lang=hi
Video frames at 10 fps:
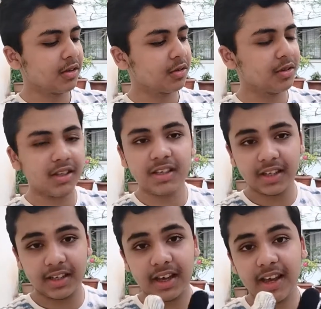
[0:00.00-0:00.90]
तो
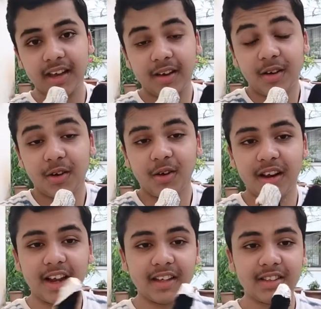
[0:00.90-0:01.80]
ये है एक
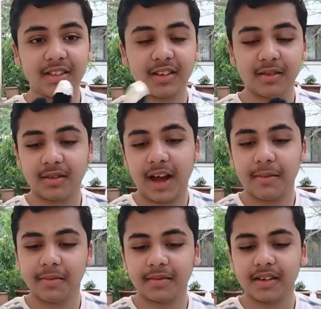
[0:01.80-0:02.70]
और है कि जिससे
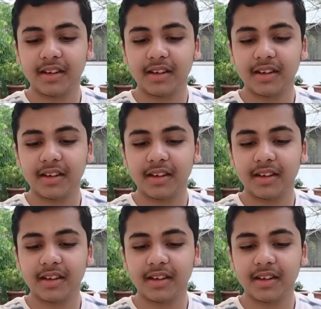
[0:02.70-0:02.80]
आप